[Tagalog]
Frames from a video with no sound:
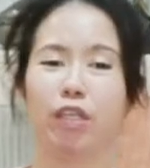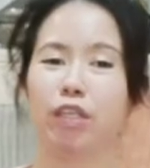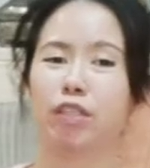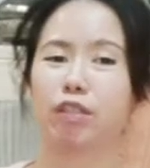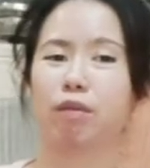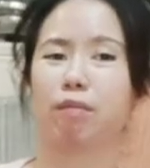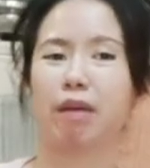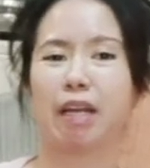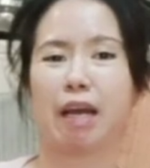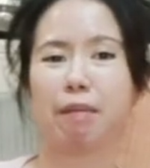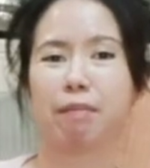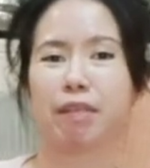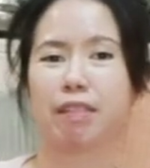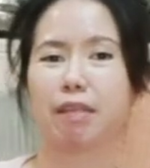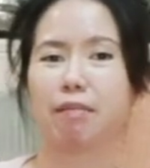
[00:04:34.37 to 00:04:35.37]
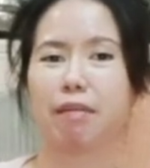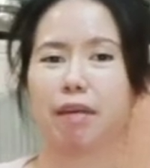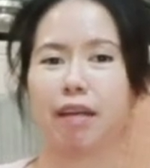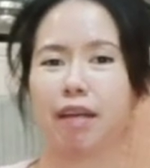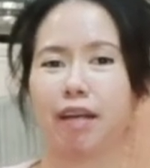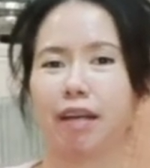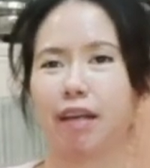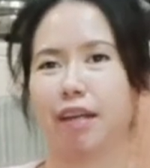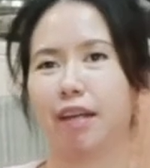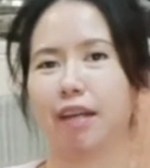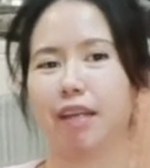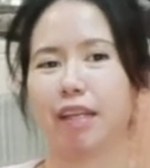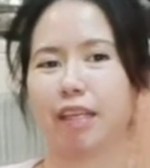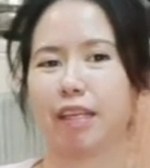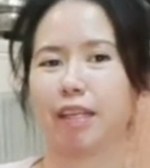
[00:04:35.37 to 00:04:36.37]
So marami sa mga
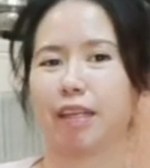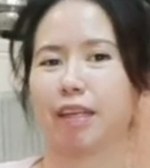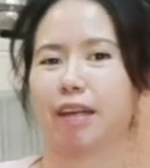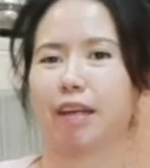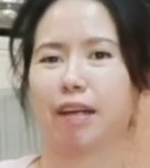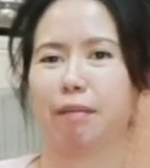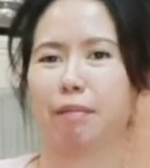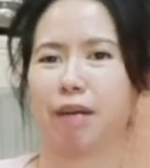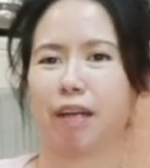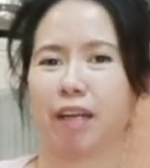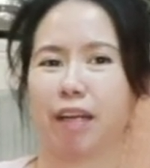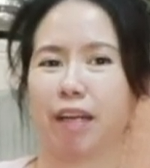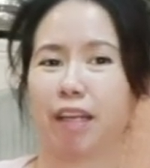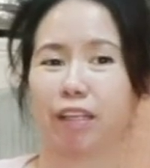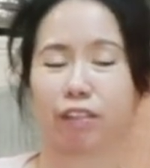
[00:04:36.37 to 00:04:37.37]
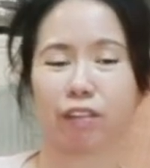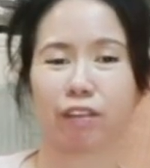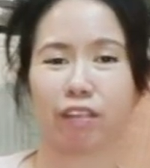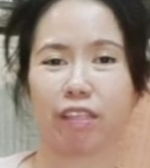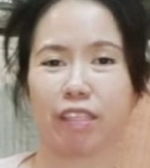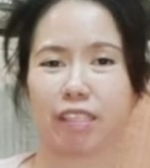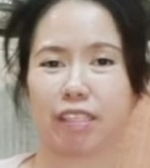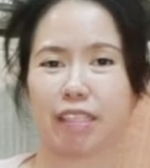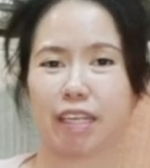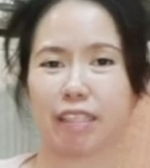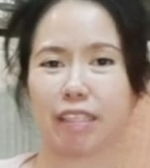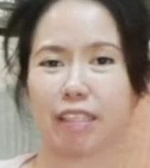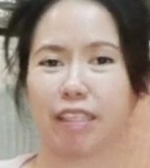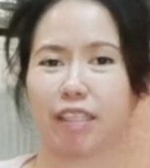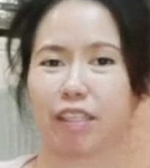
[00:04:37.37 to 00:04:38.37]
like uh, mga electronics
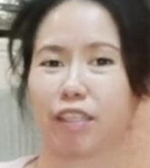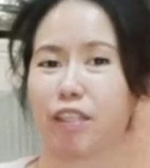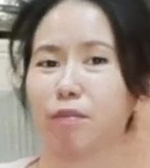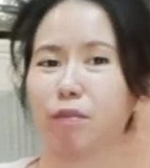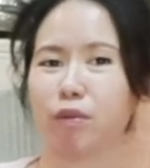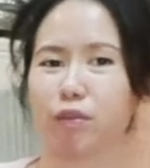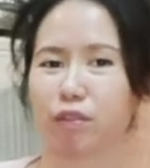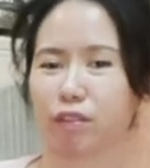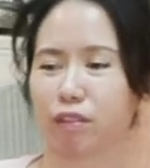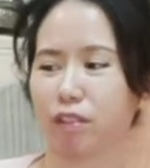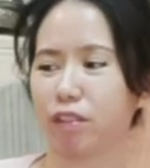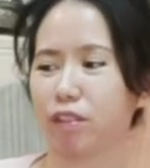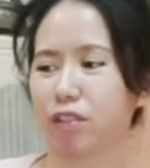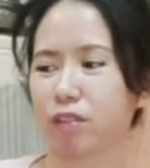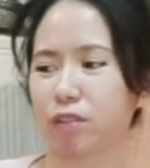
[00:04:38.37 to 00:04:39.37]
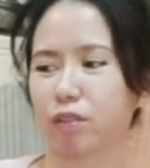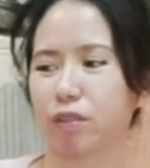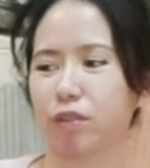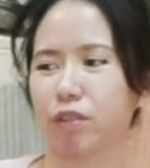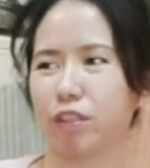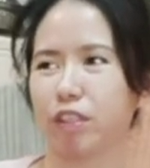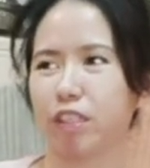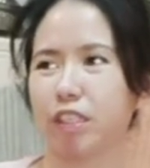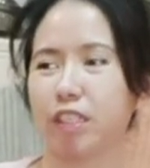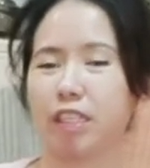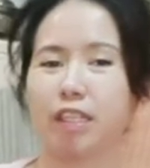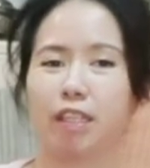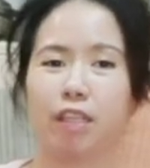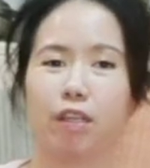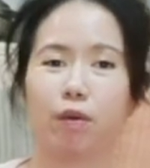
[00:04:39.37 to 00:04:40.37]
natin like remote control,
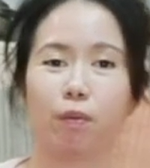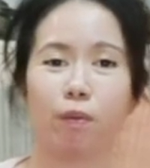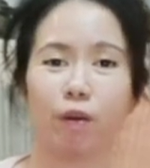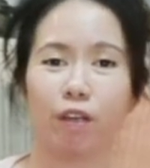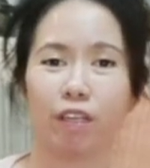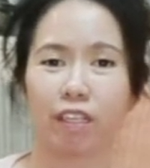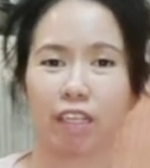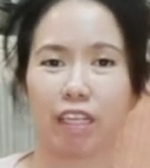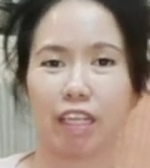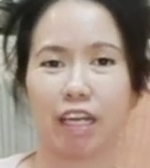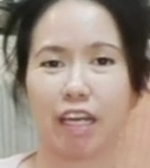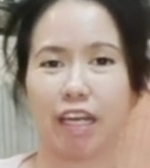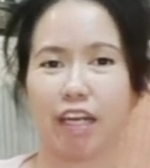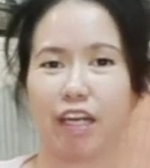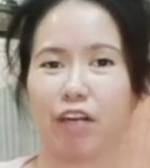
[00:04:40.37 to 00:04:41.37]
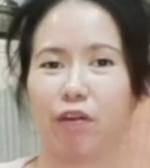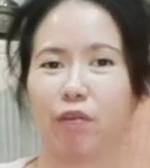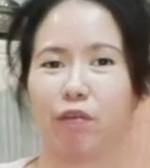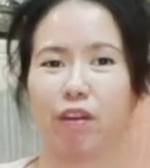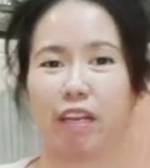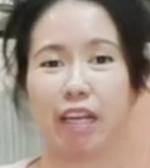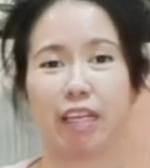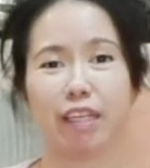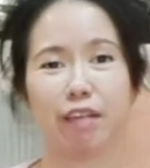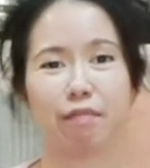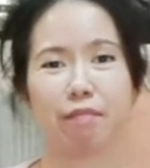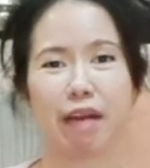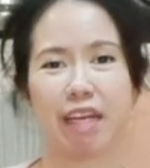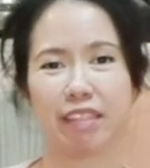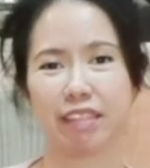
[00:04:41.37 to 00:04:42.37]
wall clock, wala
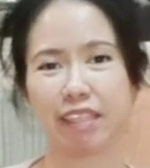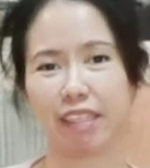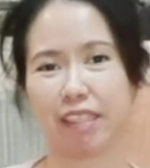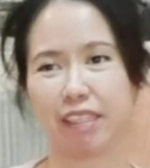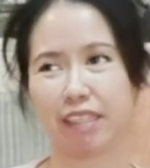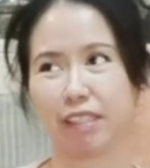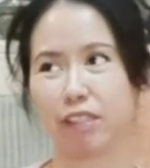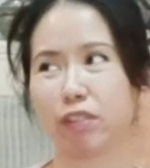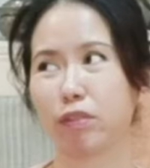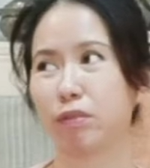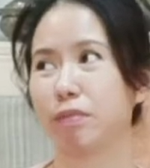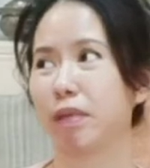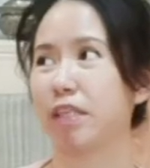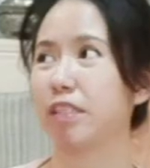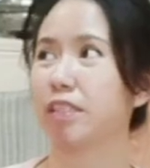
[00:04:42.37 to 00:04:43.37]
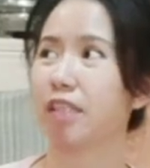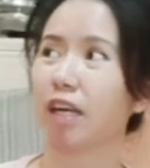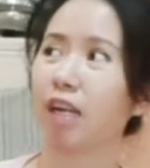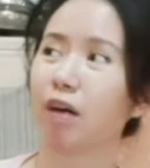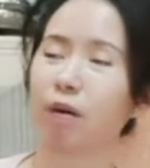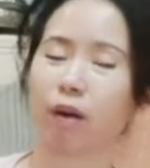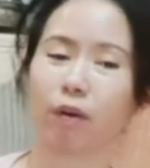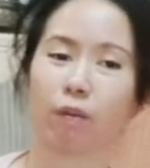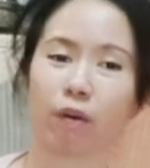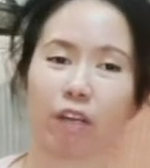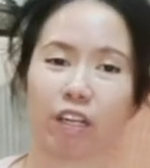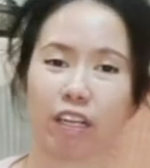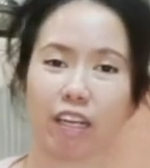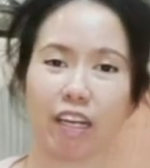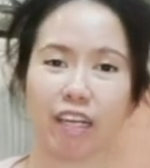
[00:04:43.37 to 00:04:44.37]
nang battery. So parang dalawang
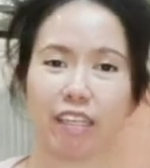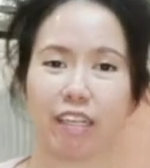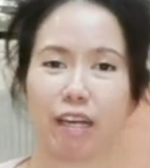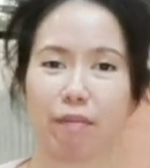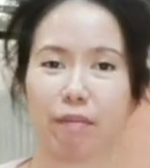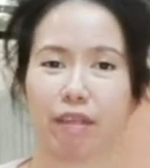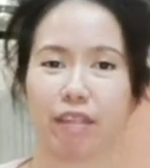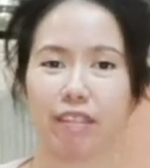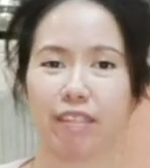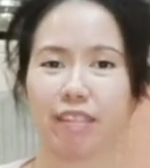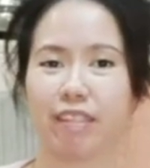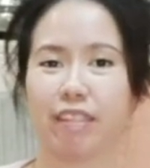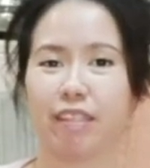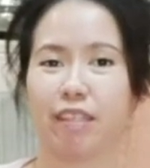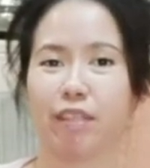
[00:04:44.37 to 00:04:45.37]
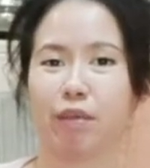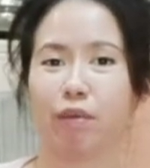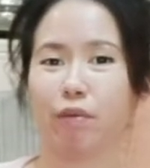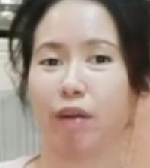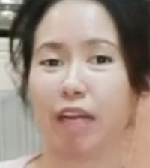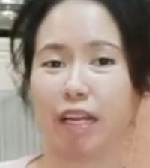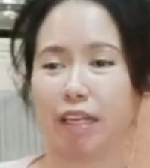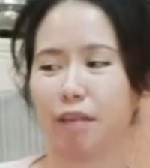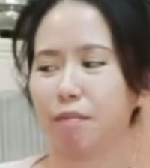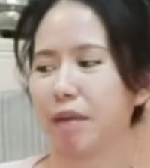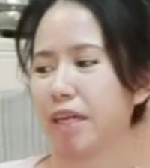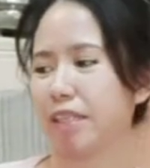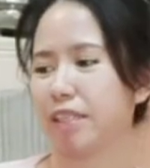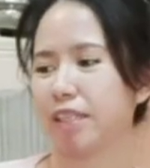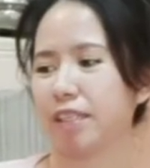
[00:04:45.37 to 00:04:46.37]
wall clock namin wala nang
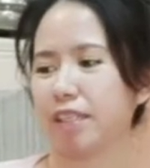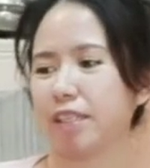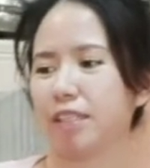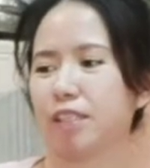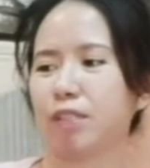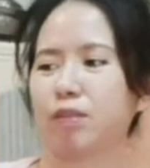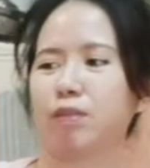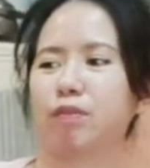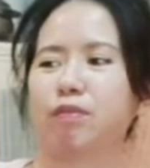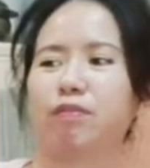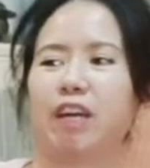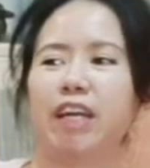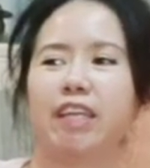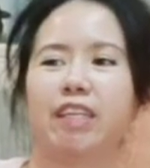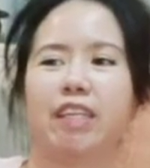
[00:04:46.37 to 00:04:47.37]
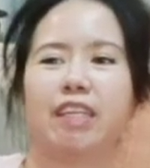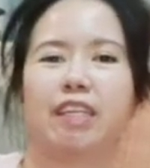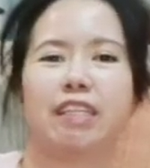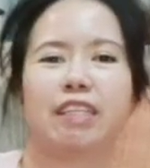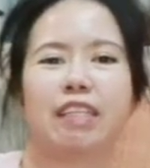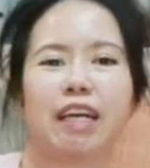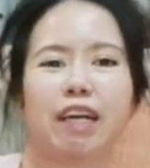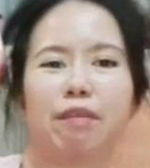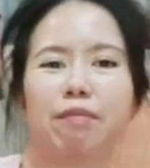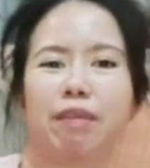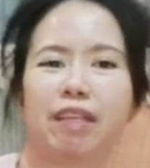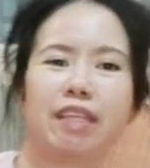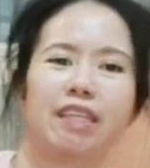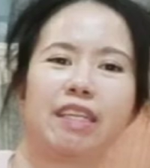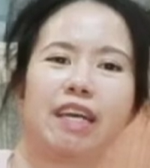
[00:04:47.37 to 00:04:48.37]
battery. So finally
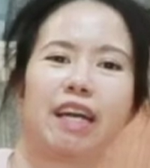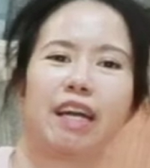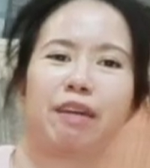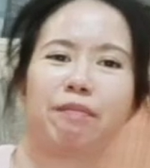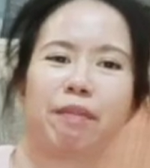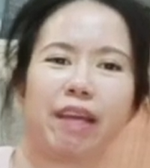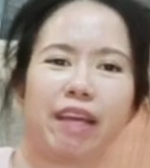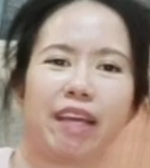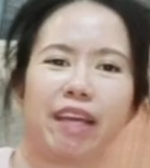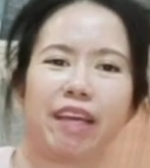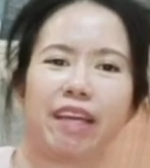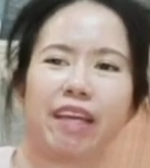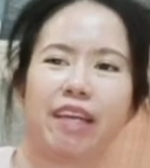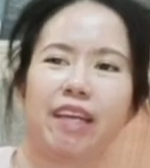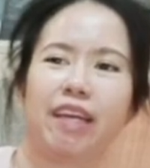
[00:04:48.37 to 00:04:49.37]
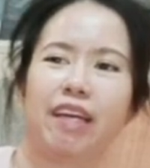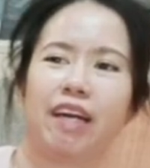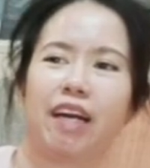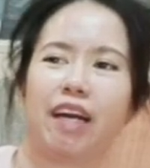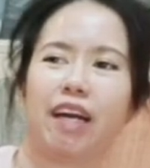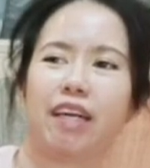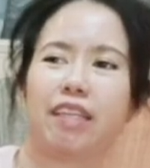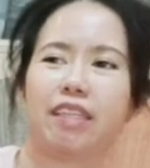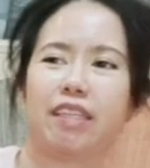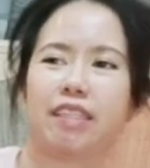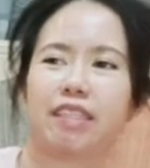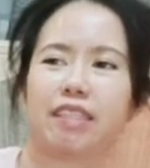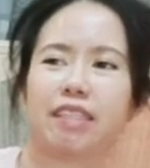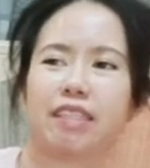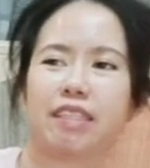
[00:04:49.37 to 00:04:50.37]
nakabili na kami. Uh,
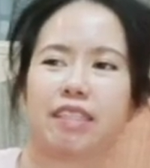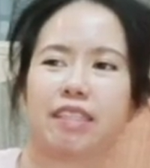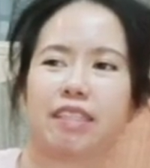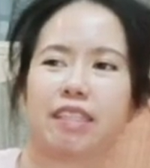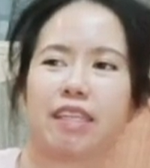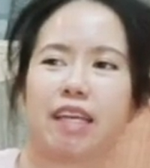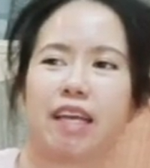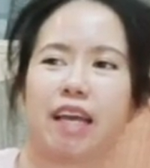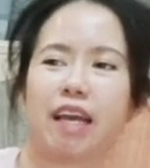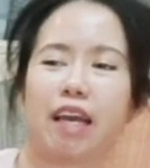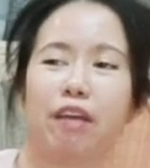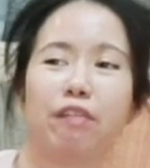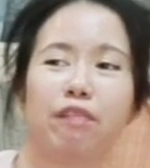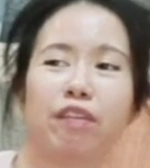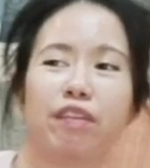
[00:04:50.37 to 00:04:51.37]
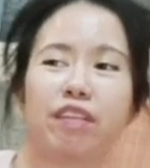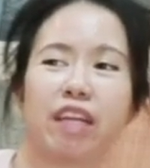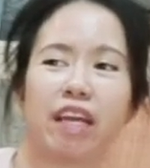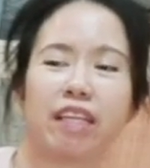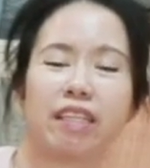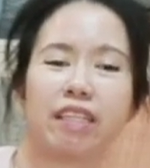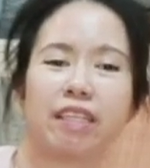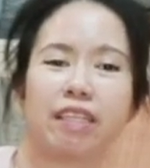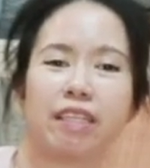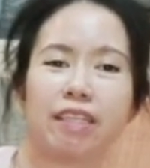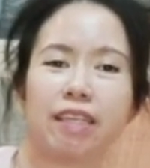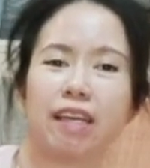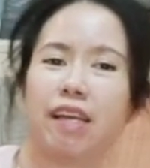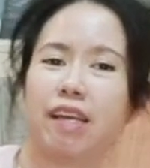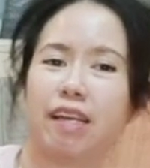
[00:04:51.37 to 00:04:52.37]
this is Ever
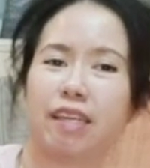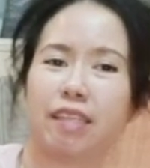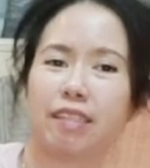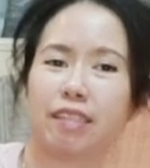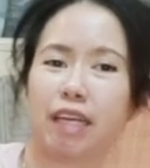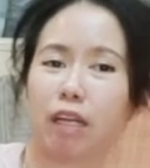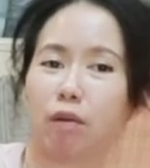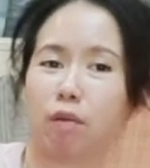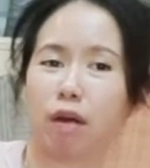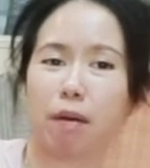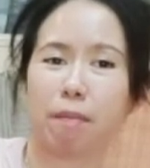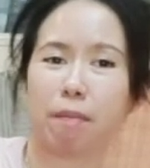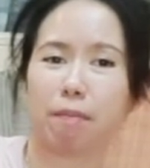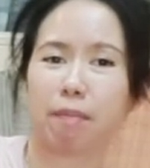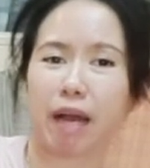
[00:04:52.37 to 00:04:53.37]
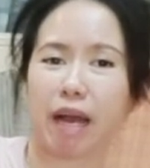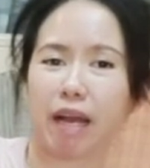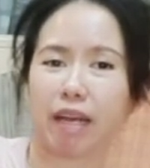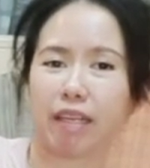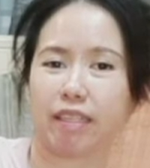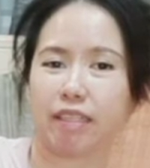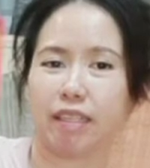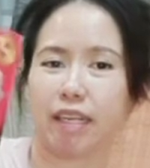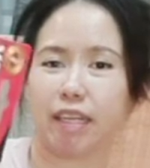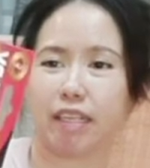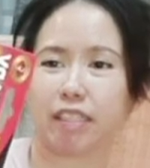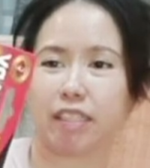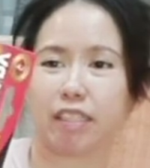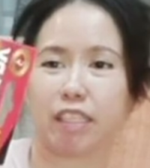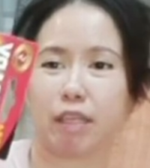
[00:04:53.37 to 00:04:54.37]
Ready, dalawang pack
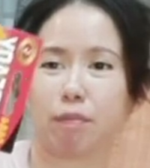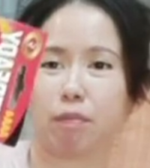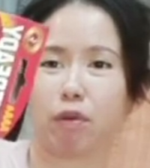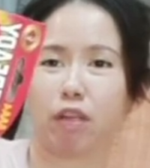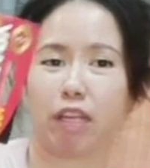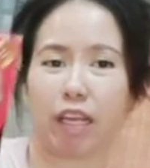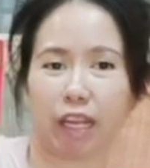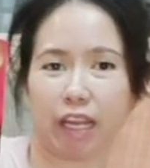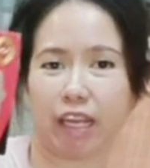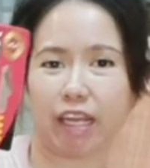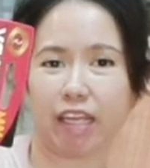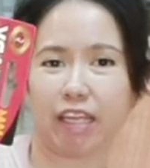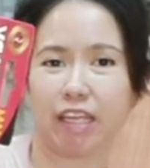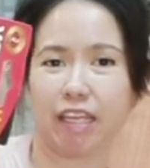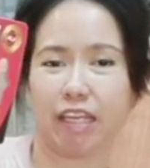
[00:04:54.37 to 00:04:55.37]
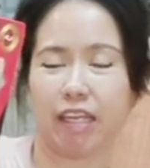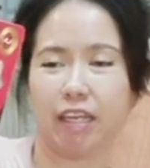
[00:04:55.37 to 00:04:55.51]
ng AAA.